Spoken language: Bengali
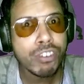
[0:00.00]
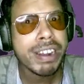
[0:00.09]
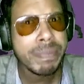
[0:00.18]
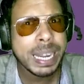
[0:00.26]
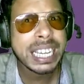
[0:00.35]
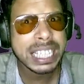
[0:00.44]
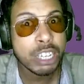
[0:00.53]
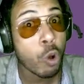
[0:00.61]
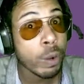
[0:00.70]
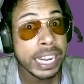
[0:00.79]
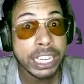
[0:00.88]
ওয়েপেন
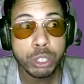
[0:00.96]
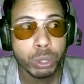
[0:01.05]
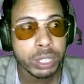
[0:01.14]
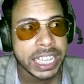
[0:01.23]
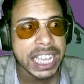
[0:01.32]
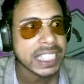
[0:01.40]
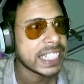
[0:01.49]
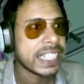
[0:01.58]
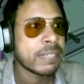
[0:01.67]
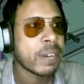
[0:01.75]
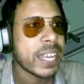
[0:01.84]
অনেক শক্তি আছে
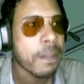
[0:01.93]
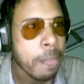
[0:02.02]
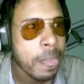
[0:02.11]
এতে ভাই